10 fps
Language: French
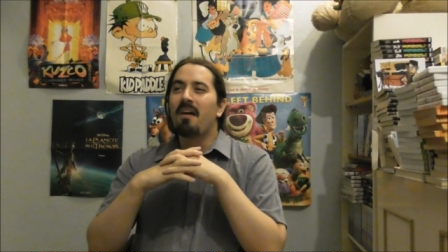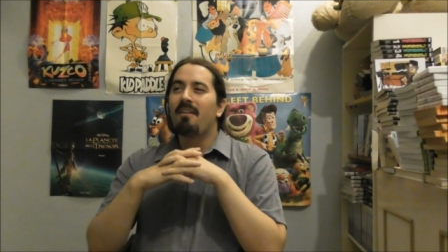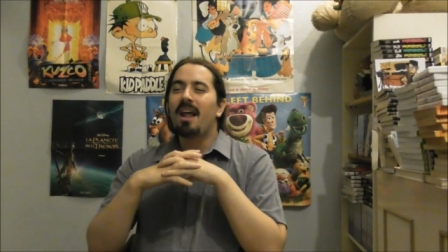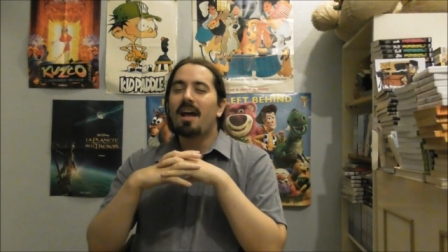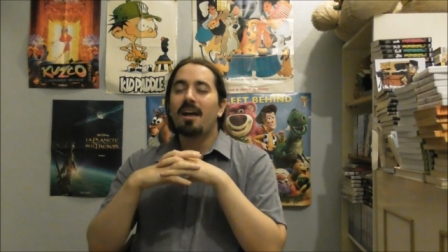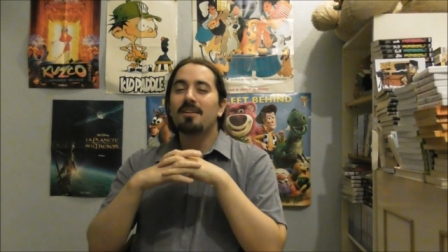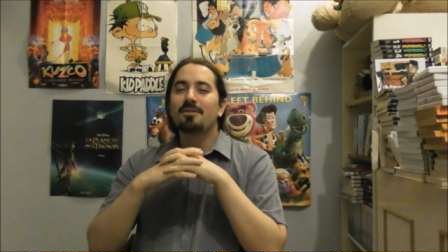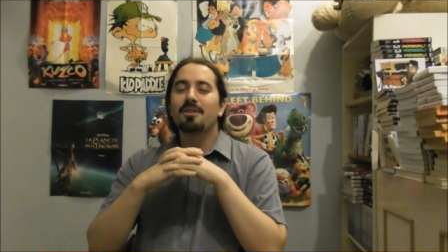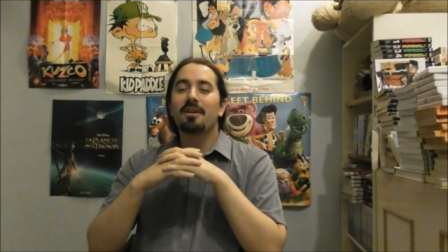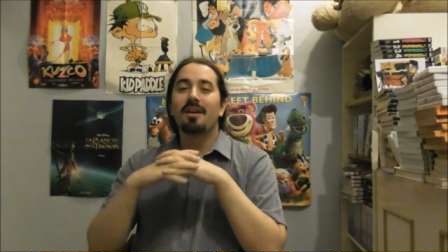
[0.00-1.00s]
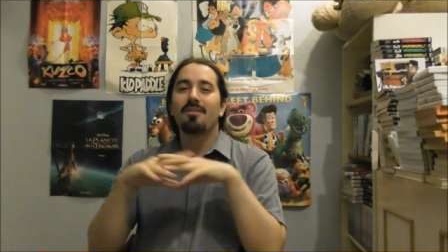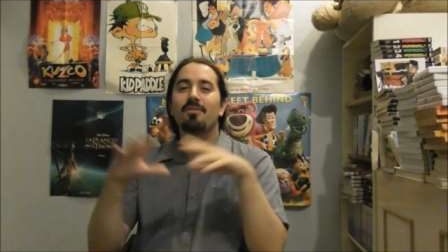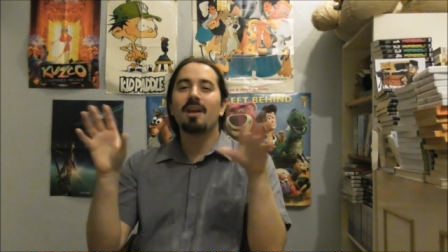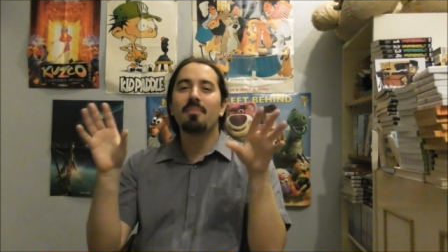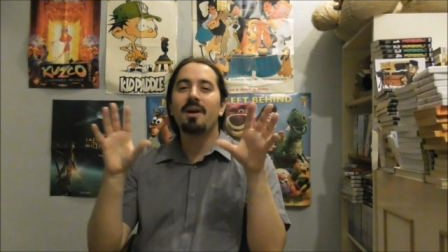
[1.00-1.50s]
Voilà, hein, donc, euh,
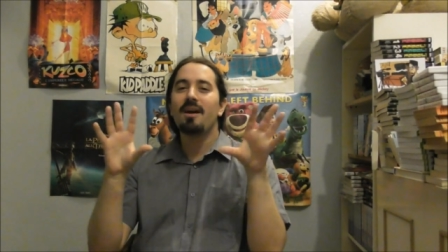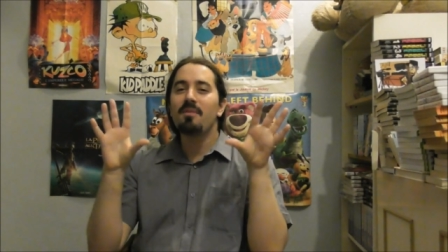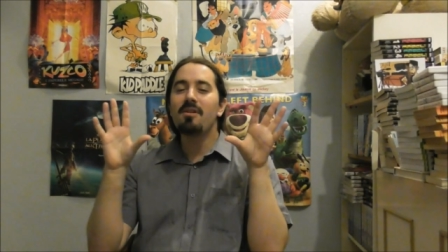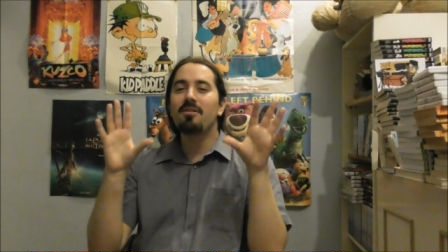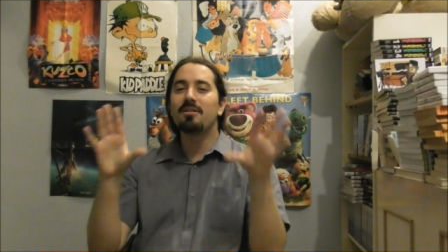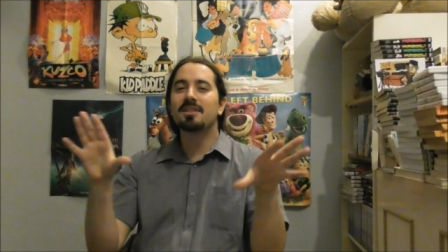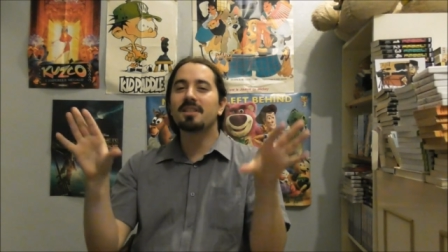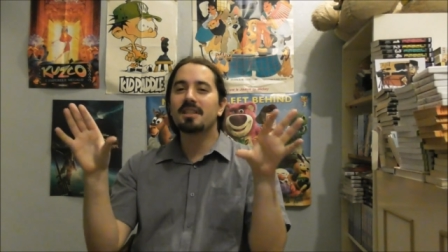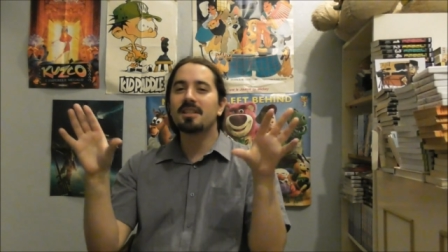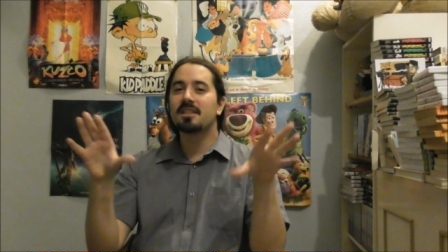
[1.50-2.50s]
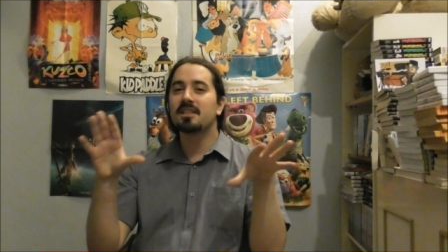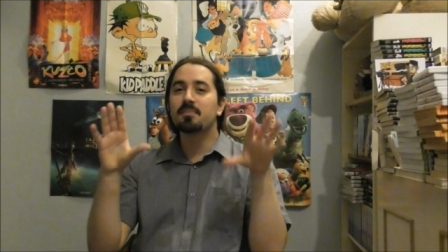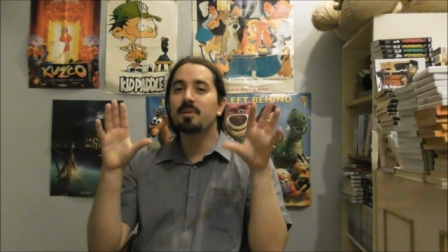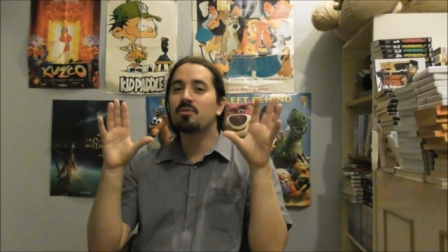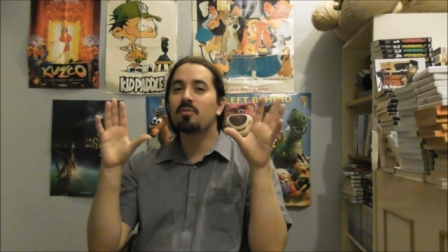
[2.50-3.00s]
donc apparemment, euh, c'était cette
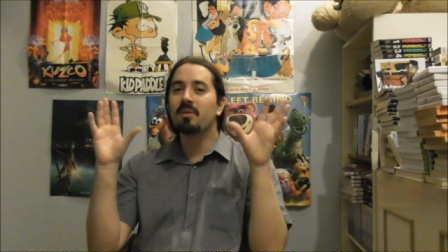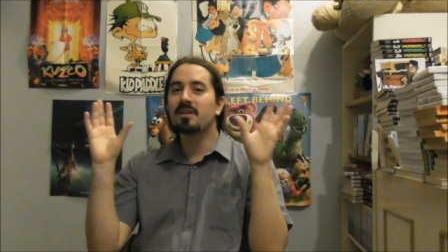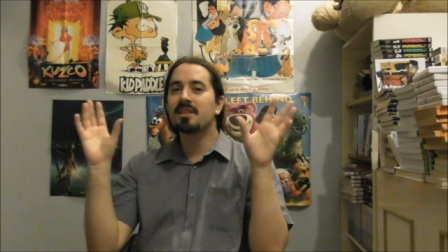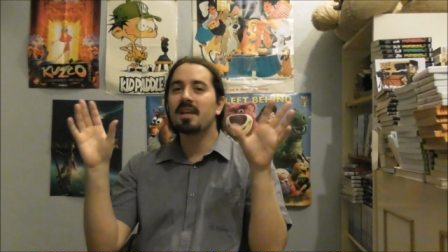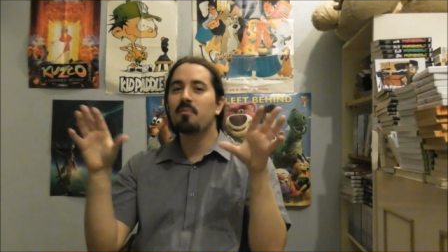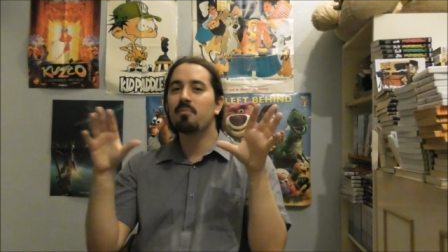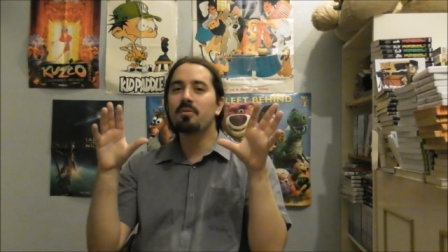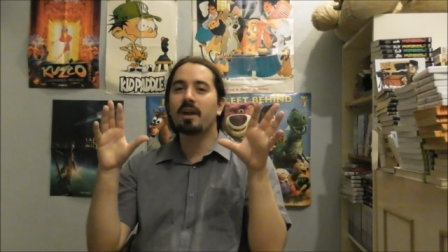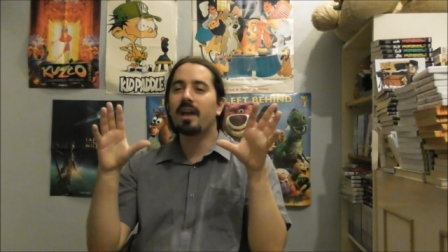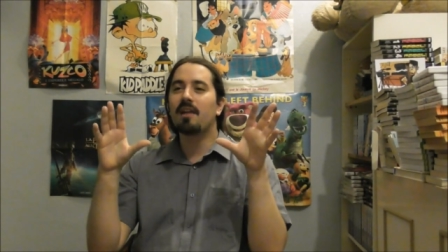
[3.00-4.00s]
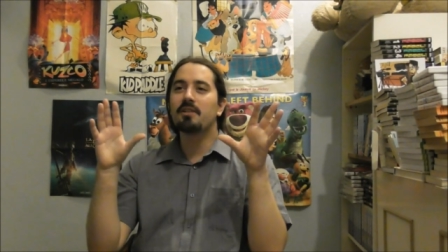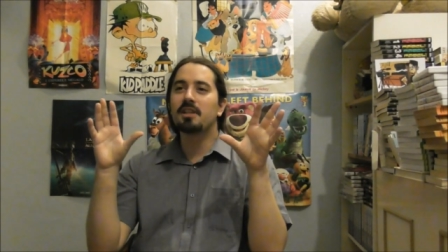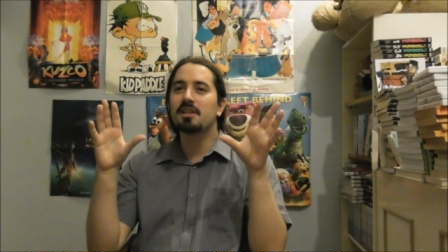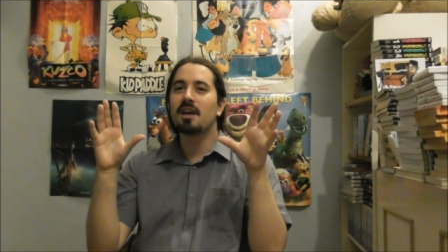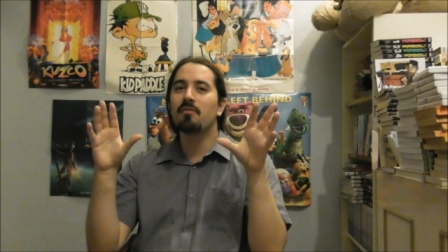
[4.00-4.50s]
espèce de pensée impure qu'elle avait
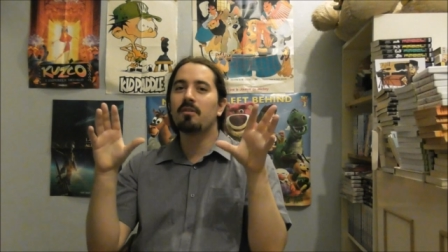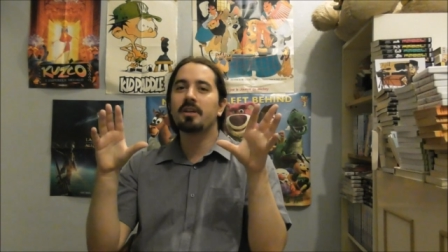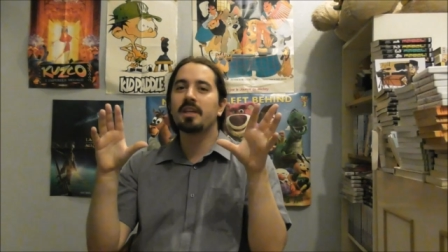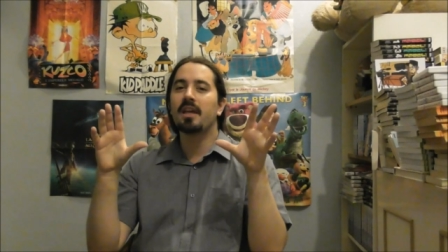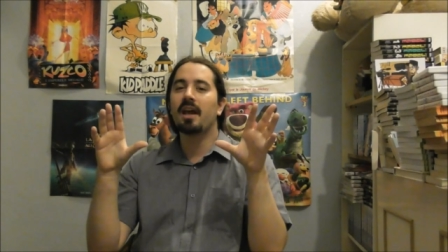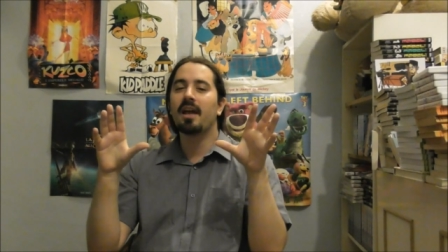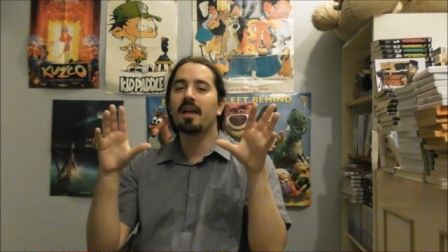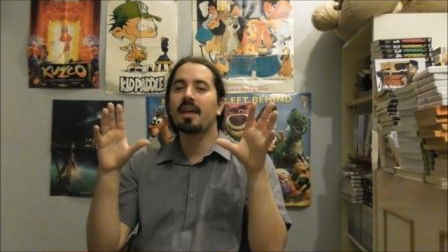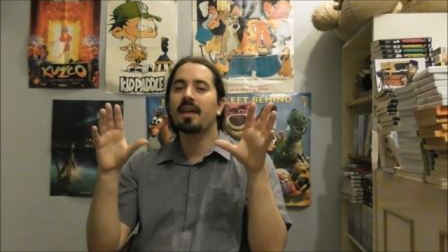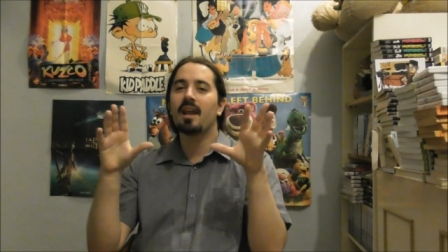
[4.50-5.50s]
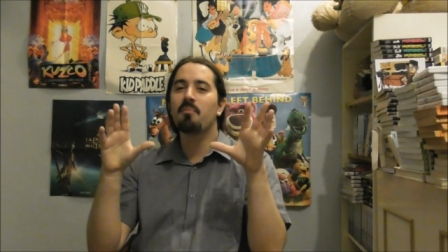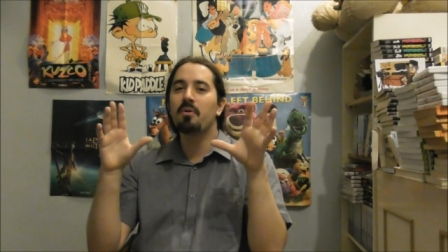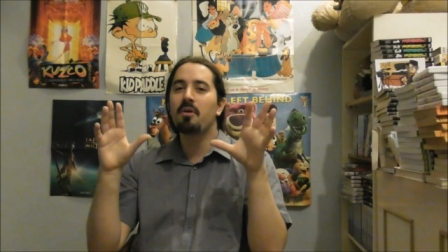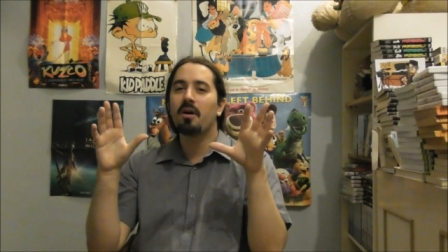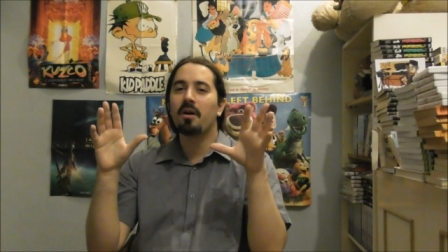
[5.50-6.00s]
déjà avant, qu'elle a,
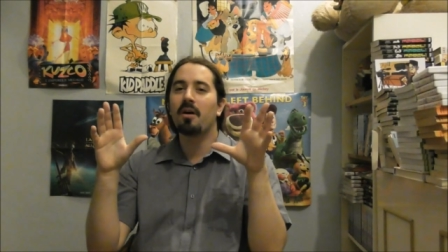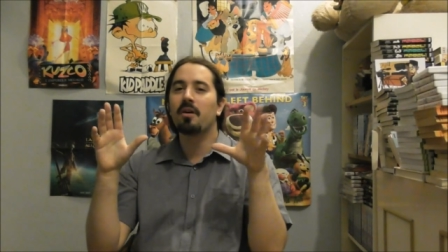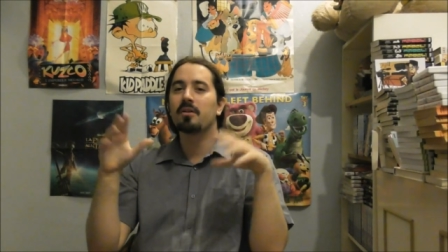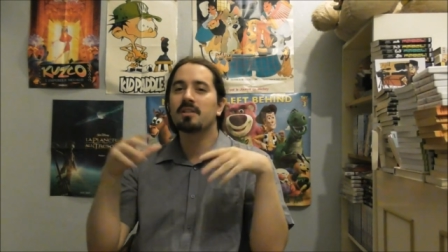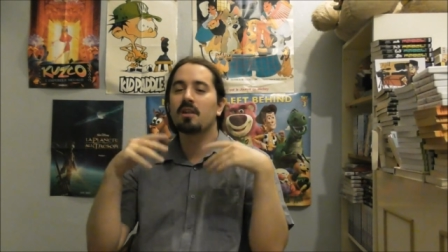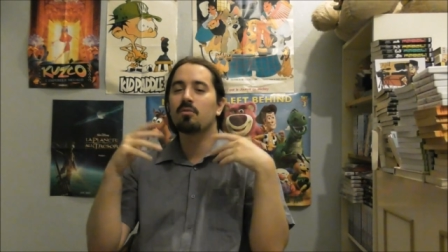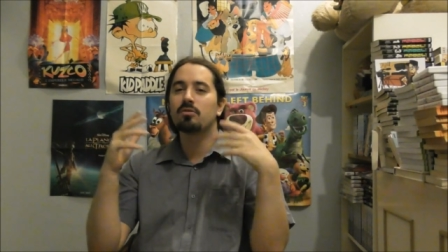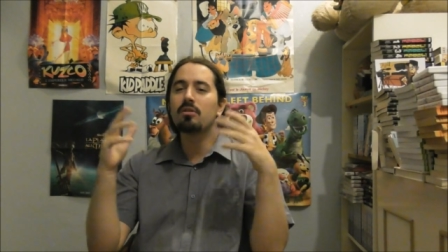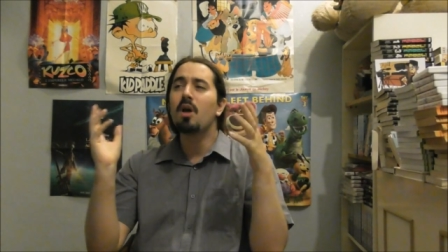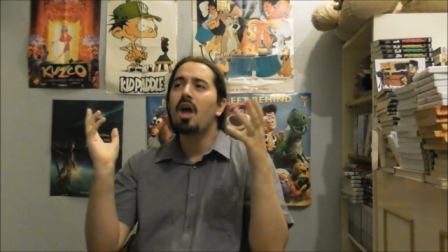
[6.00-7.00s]
peur euh, que ça la consume,